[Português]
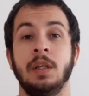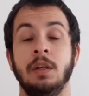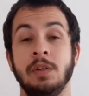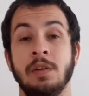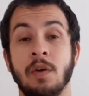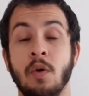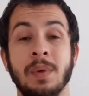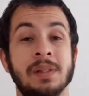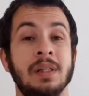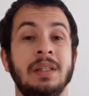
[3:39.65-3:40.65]
E você vê como
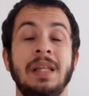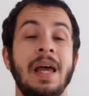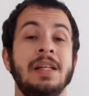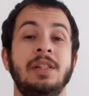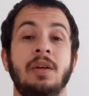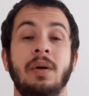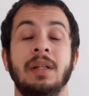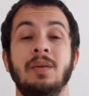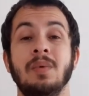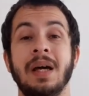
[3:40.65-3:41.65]
essa ideia de herói é
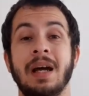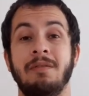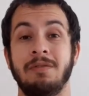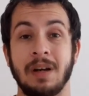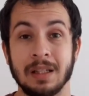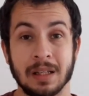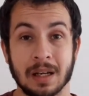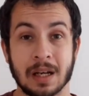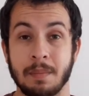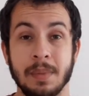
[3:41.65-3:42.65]
tão cravada
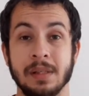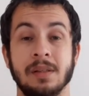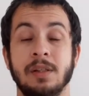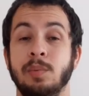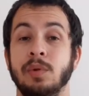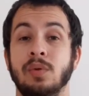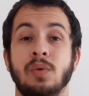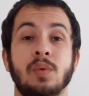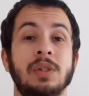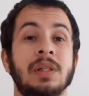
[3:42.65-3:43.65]
na cabeça das
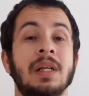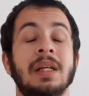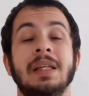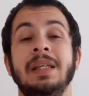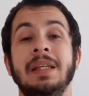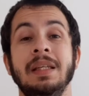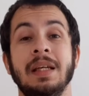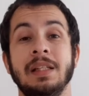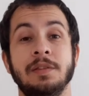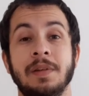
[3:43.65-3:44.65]
pessoas que
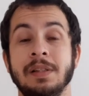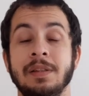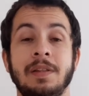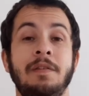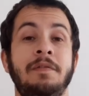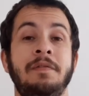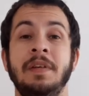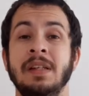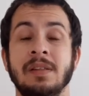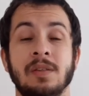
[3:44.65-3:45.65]
elas fazem
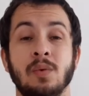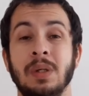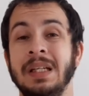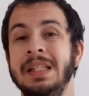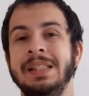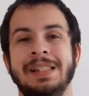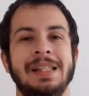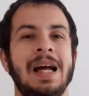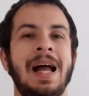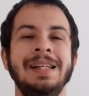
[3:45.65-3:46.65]
defesas ou críticas
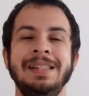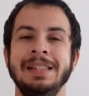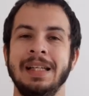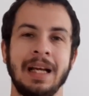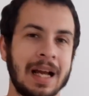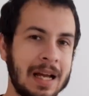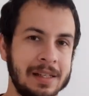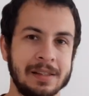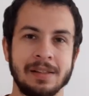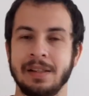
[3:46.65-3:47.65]

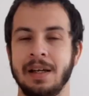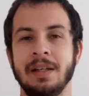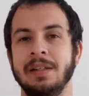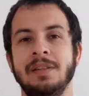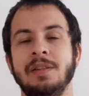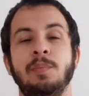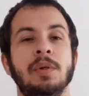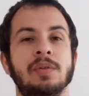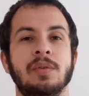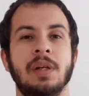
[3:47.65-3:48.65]
radicais a esses
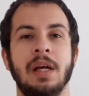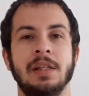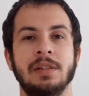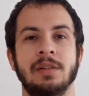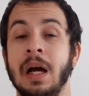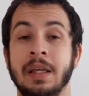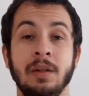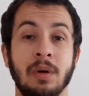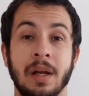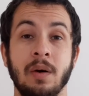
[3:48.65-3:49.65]
personagens. Aqui
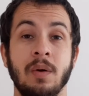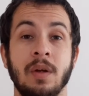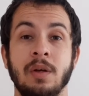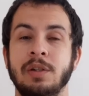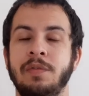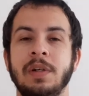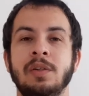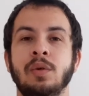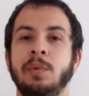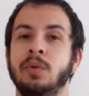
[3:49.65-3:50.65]
no canal eu já falei
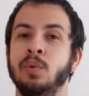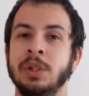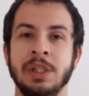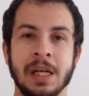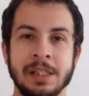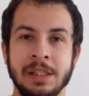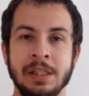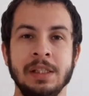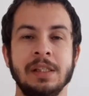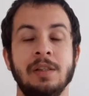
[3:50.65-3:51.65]
sobre o Duque de
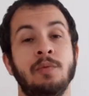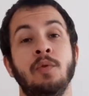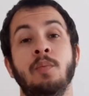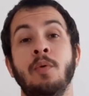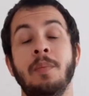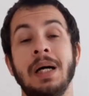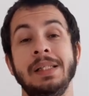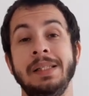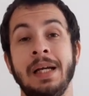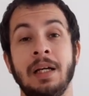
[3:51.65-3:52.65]
Caxias e fui
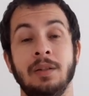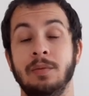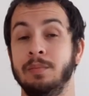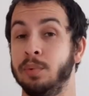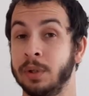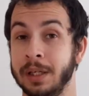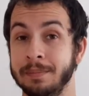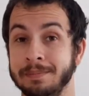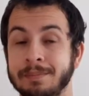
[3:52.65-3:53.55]
bombardeado. Por quê?